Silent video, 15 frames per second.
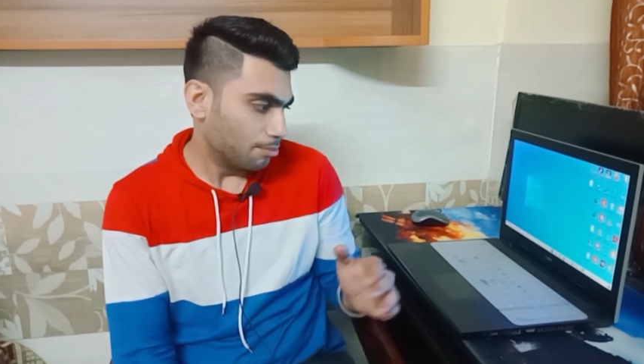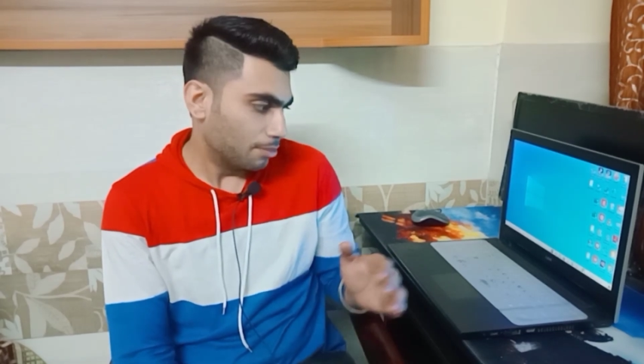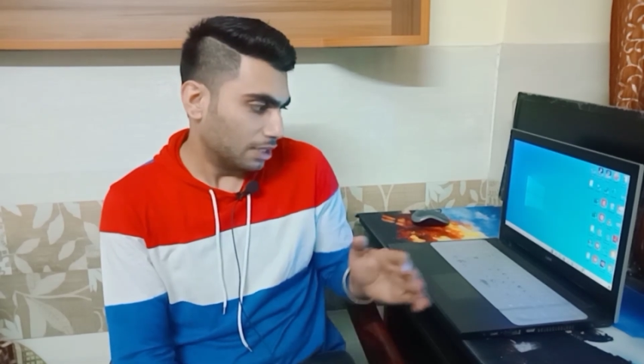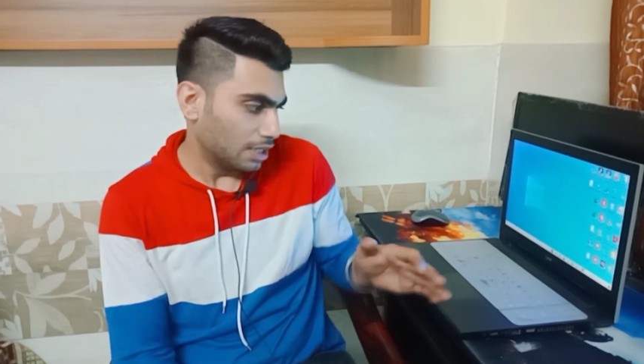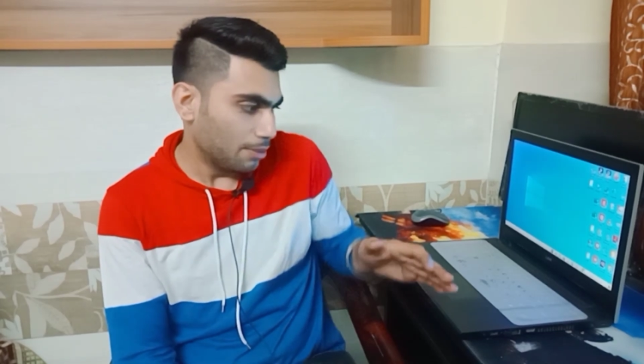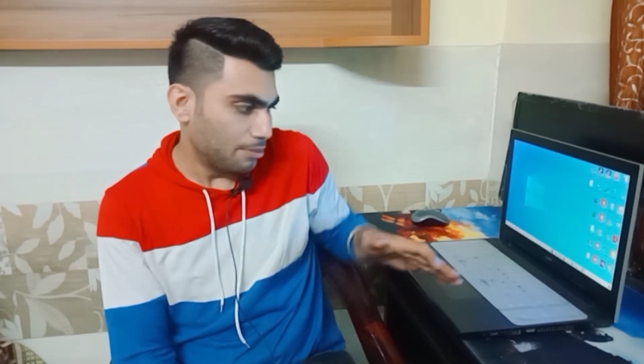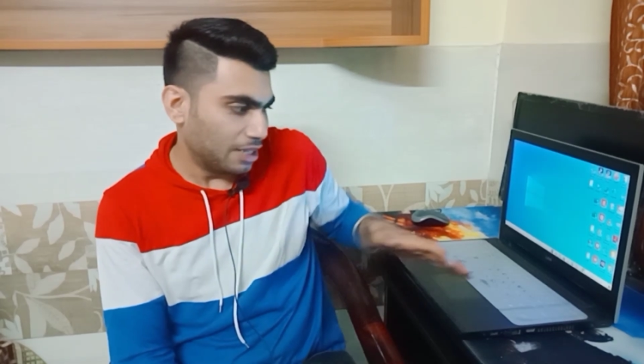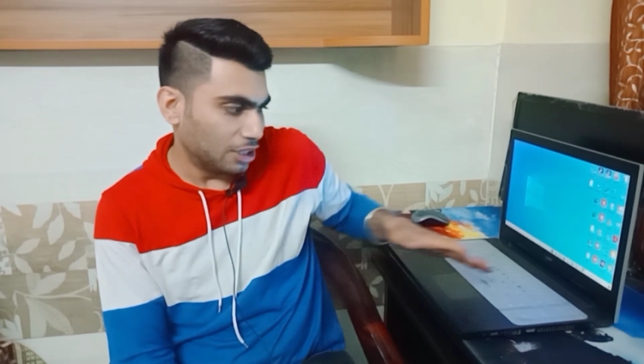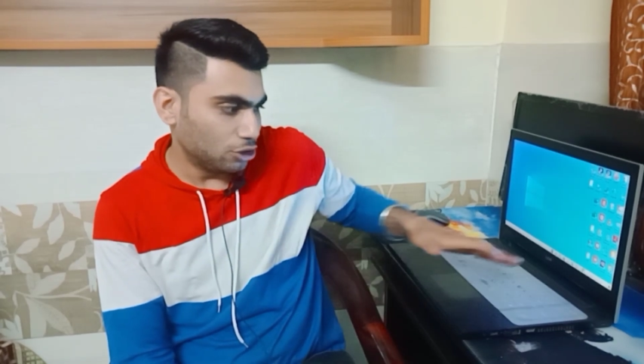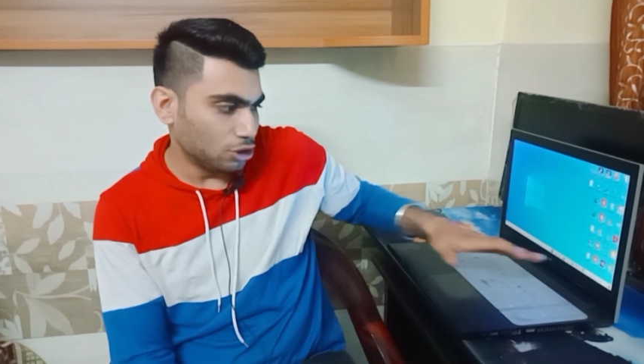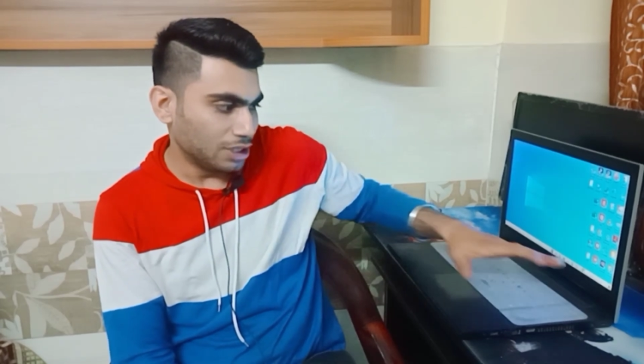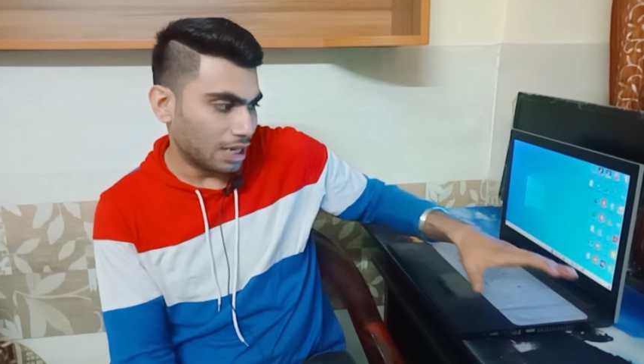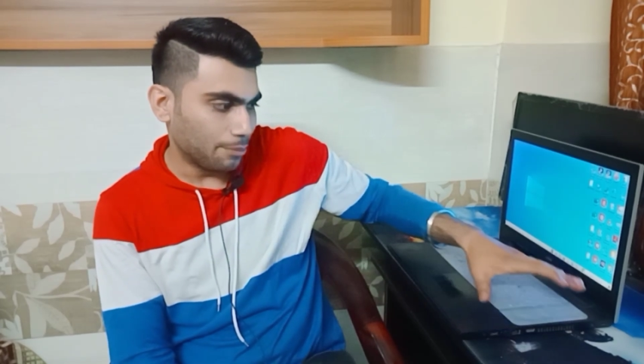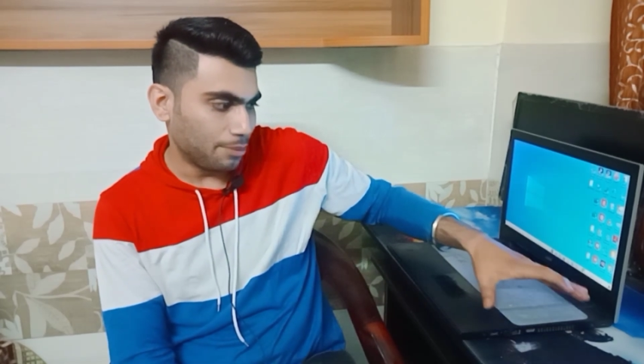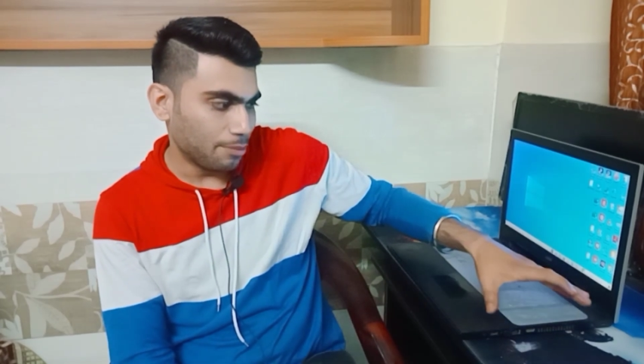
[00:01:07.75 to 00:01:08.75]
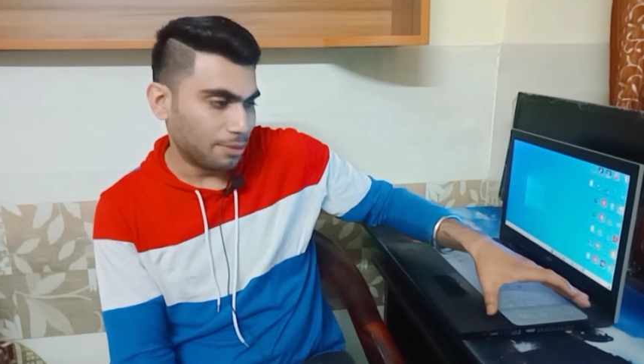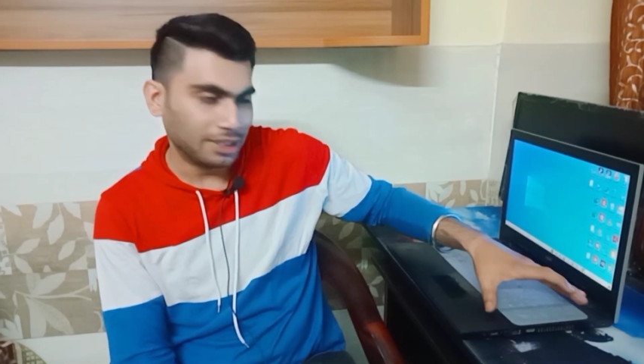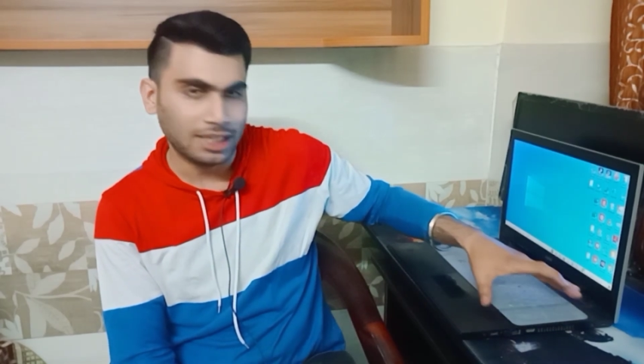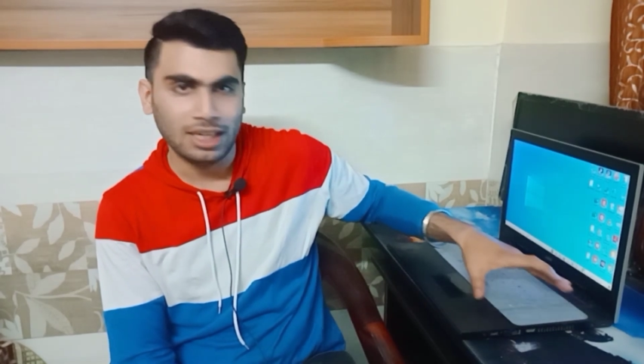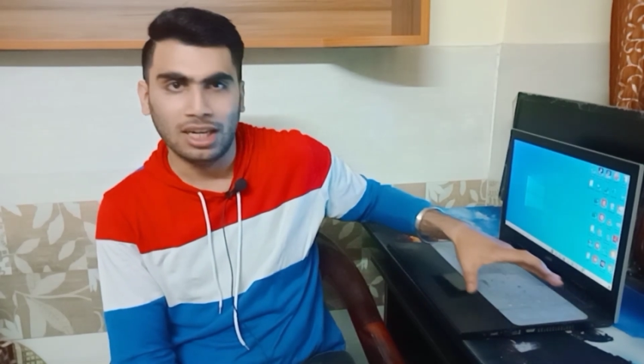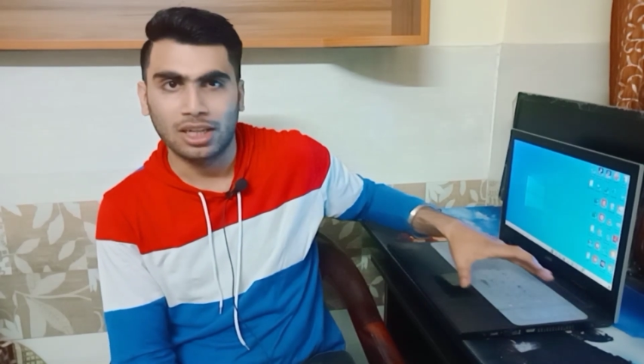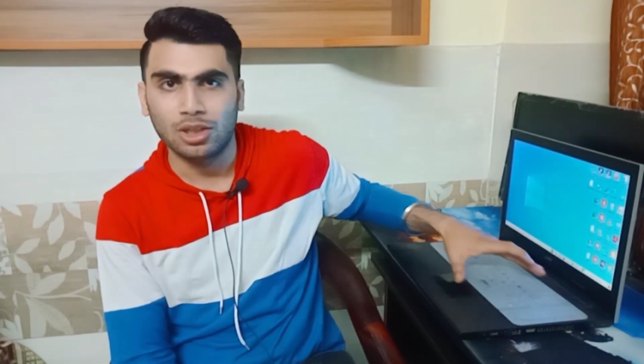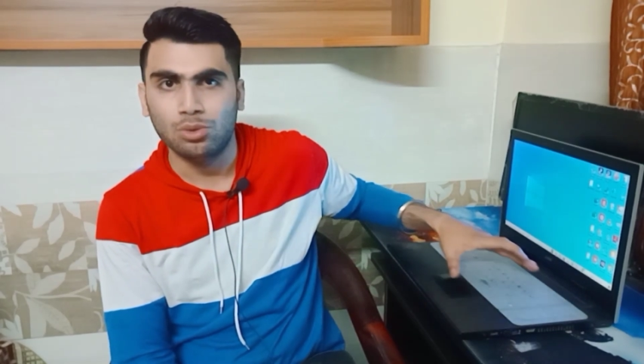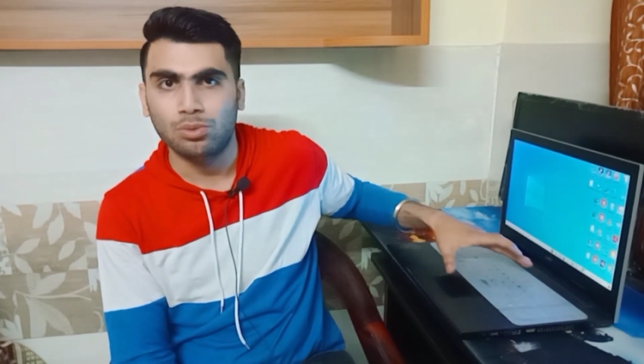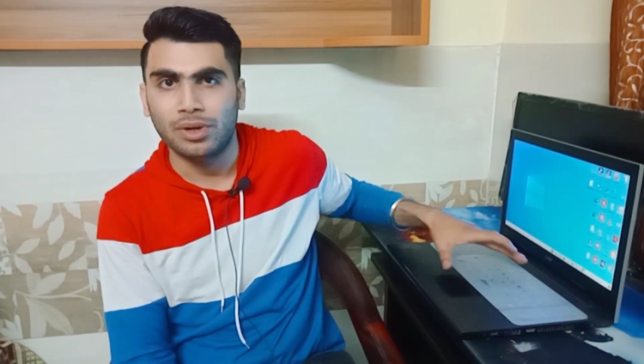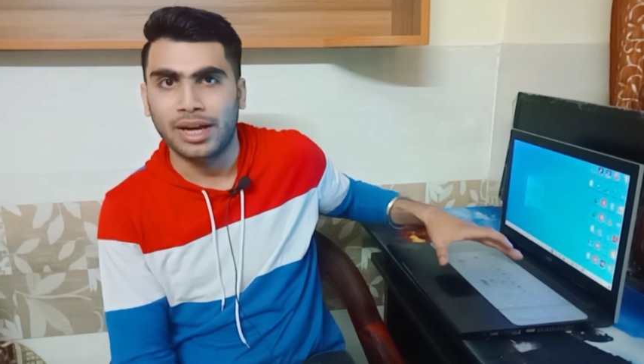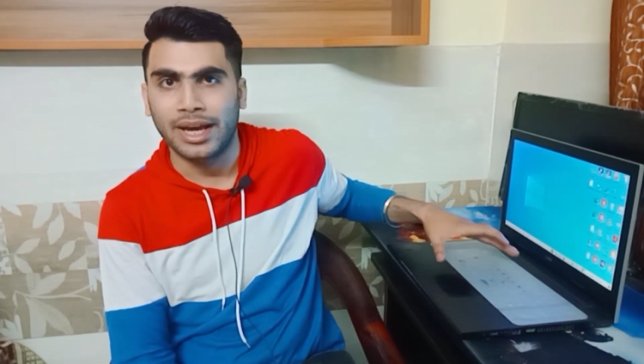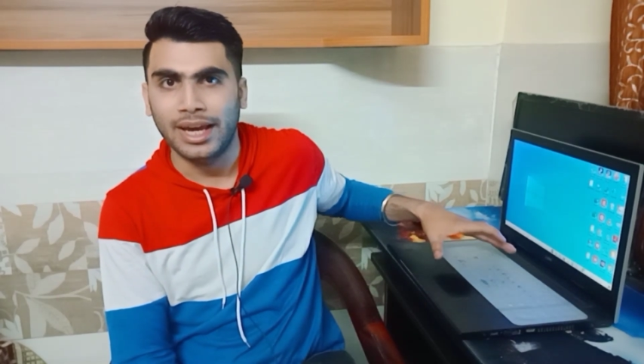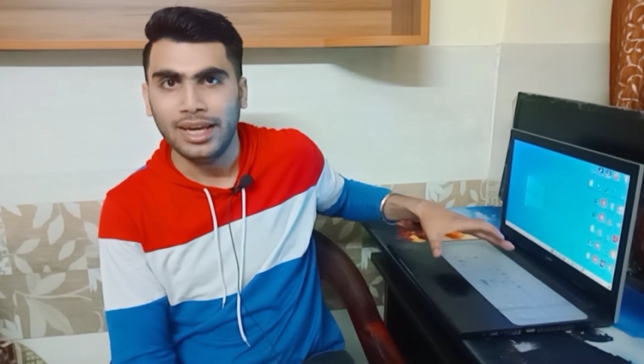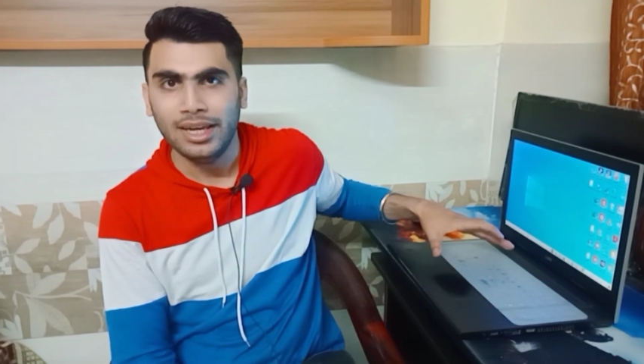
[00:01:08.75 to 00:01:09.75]
मतलब मेरे जो यहाँ पे बटन लगे
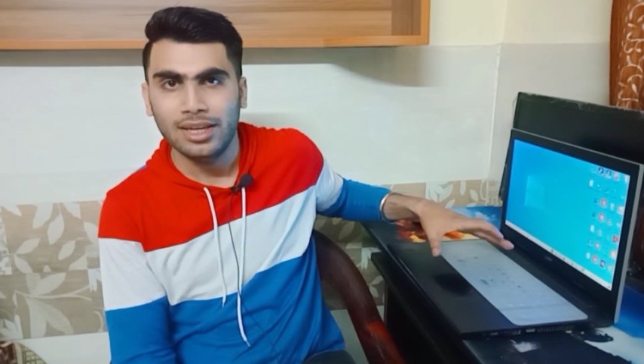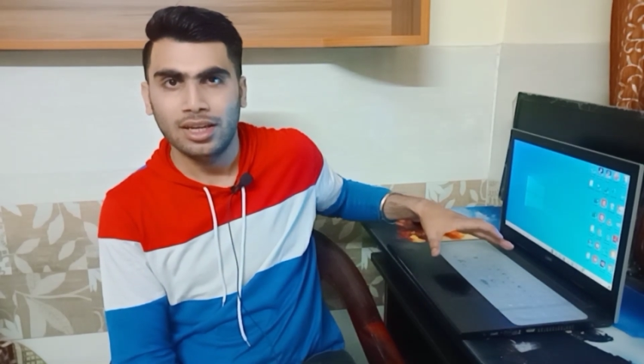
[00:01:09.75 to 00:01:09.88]
हुए हैं